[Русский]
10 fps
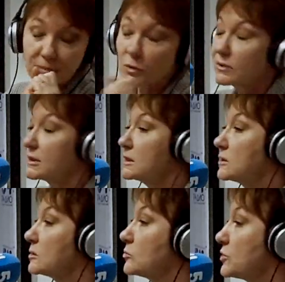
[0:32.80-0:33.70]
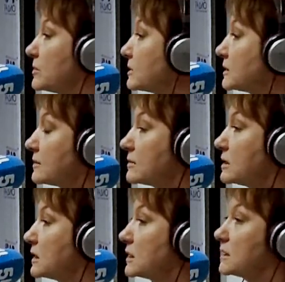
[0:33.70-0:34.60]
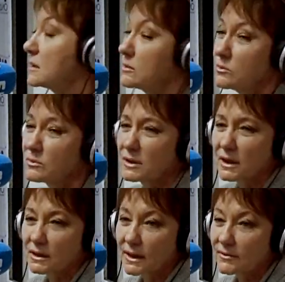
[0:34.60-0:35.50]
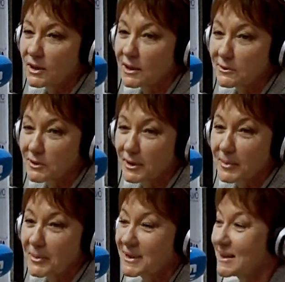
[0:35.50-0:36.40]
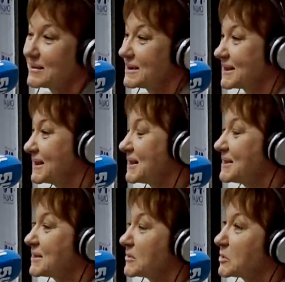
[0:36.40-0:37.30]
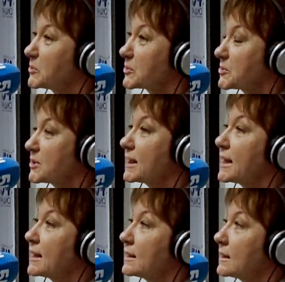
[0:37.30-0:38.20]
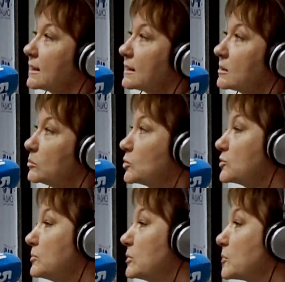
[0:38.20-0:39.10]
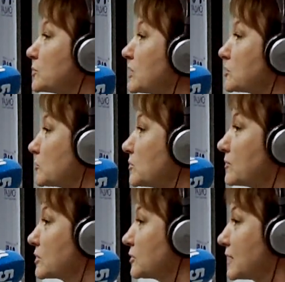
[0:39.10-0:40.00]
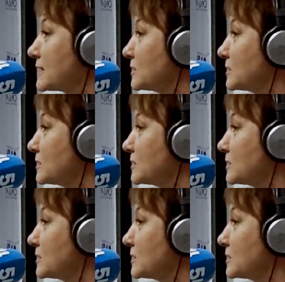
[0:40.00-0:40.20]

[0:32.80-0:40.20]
руководителей учебных заведений, ну и так далее, всяких высокопоставленных mm-hmm. лиц и все прочее. Может быть, просто отсутствие желания,